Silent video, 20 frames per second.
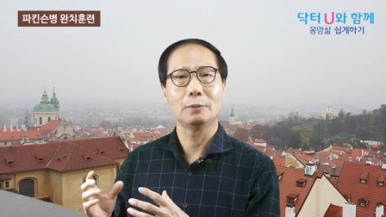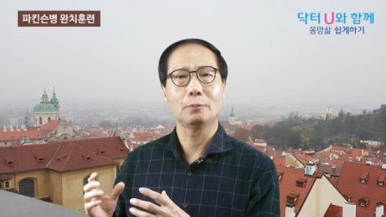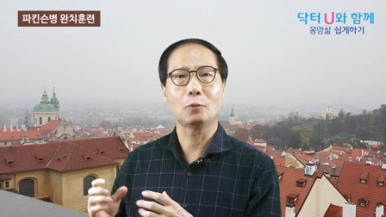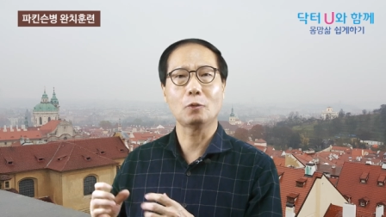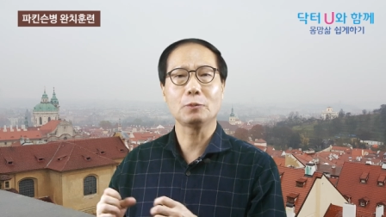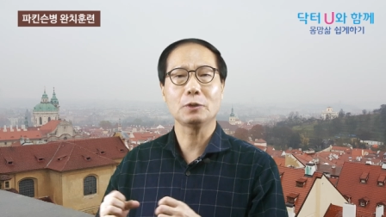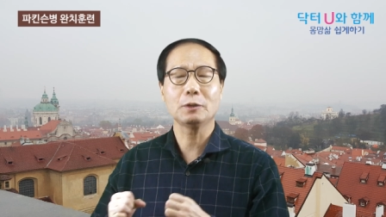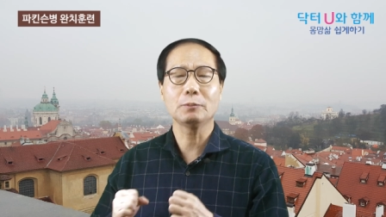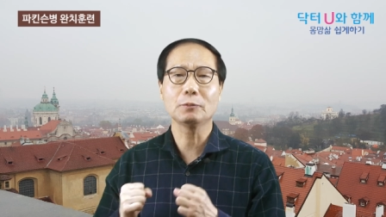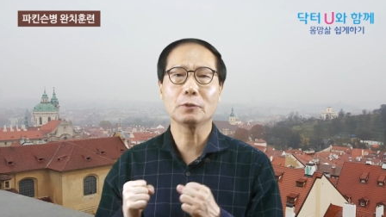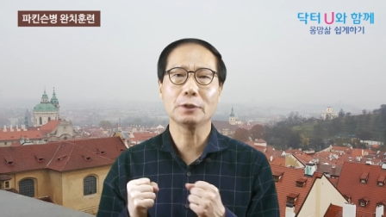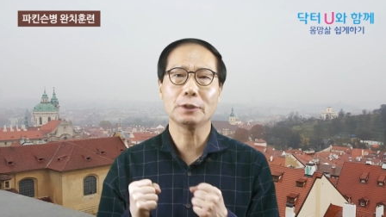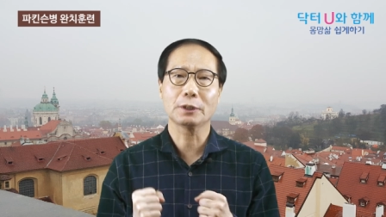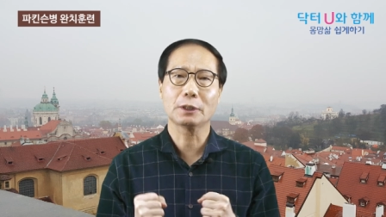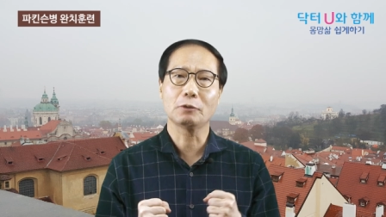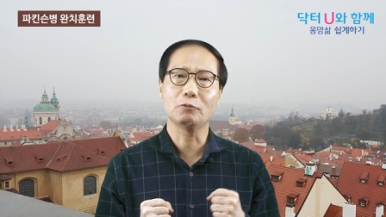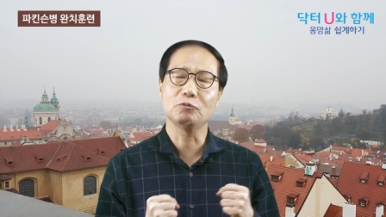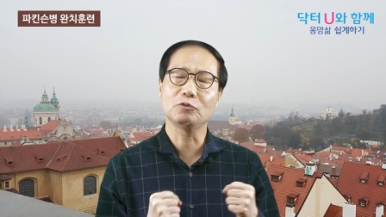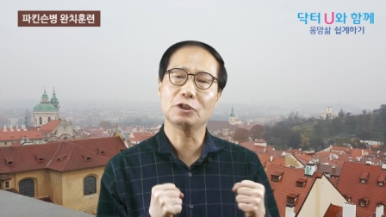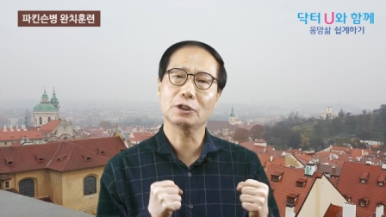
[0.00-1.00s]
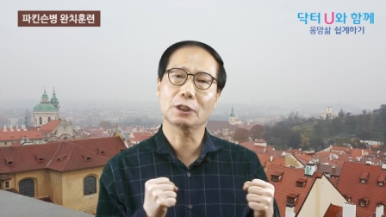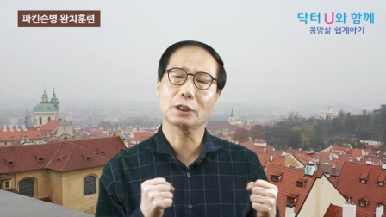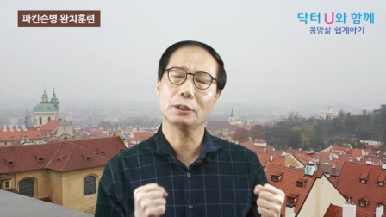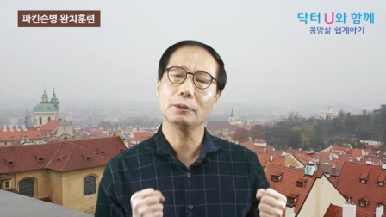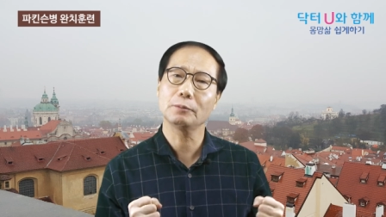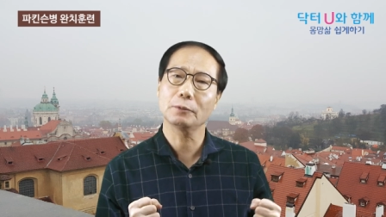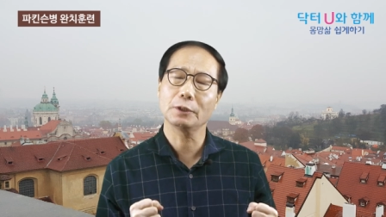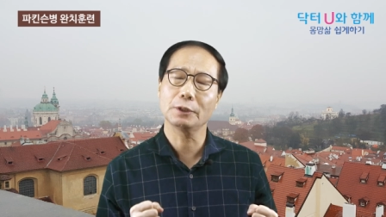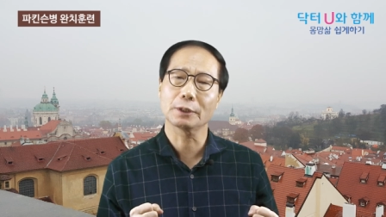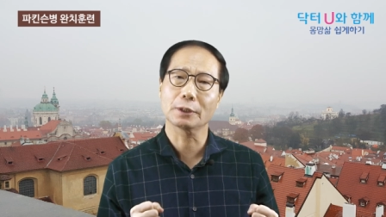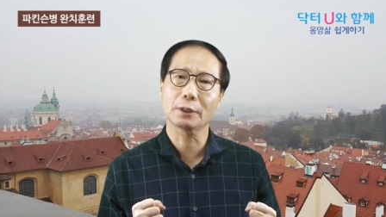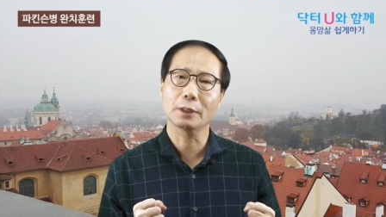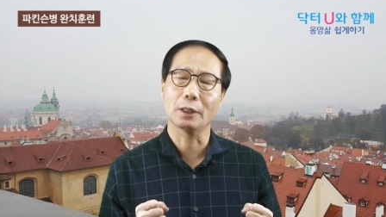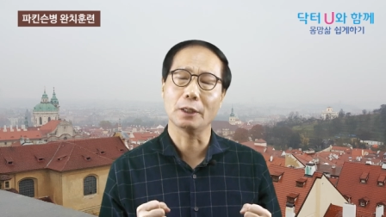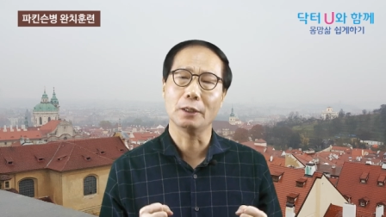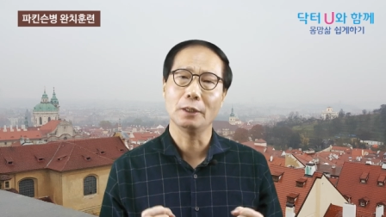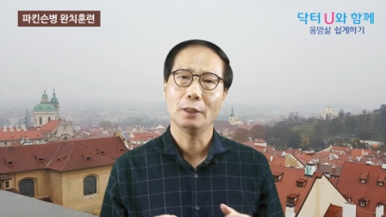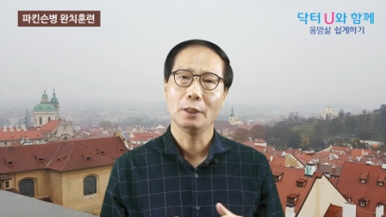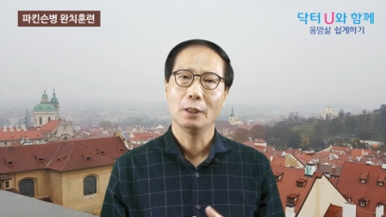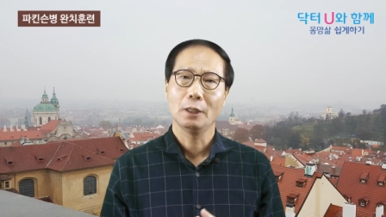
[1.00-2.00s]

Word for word: 몸이 힘드니까, 움직이기 힘드니까.